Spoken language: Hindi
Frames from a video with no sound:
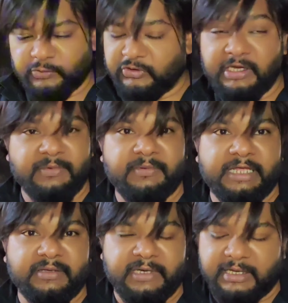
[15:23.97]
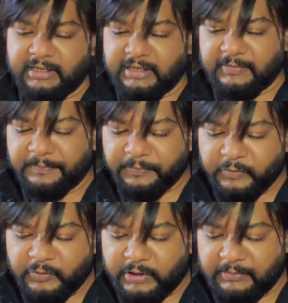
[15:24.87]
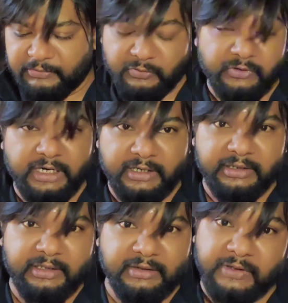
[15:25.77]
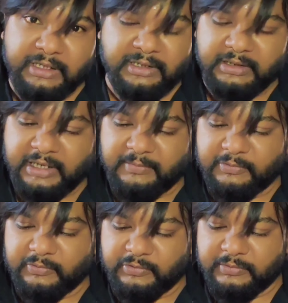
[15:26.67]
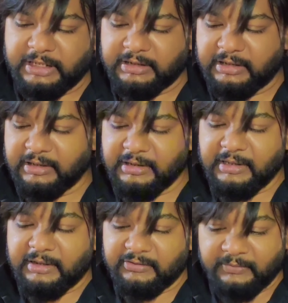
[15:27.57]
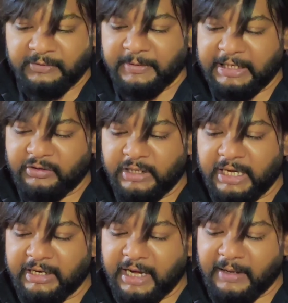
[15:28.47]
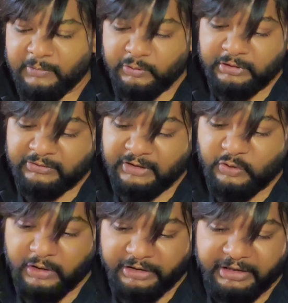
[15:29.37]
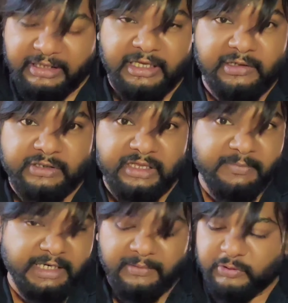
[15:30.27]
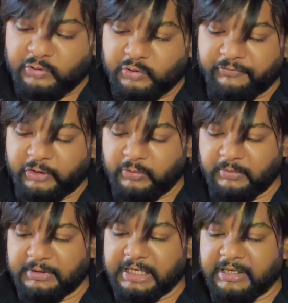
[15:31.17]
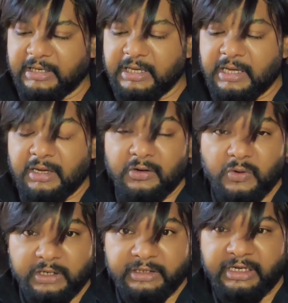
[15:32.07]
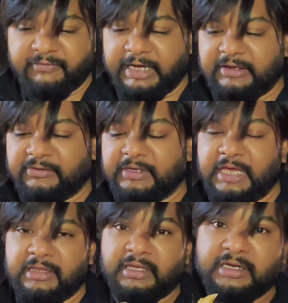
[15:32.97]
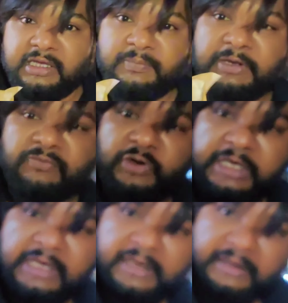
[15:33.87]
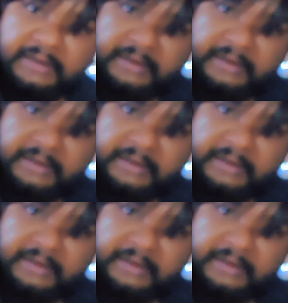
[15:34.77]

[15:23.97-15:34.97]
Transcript: उसने हमें बड़ा धोखा दिया तो आप तो इसको ट्राई करते हैं ट्राई करके आप लोगों को बताते हैं सबसे पहले तो यार आप लोग इसकी क्वांटिटी देख लो जैसे मैंने आप लोगों को वीडियो में बताया क्वांटिटी वाइज ये तकरीबन वही है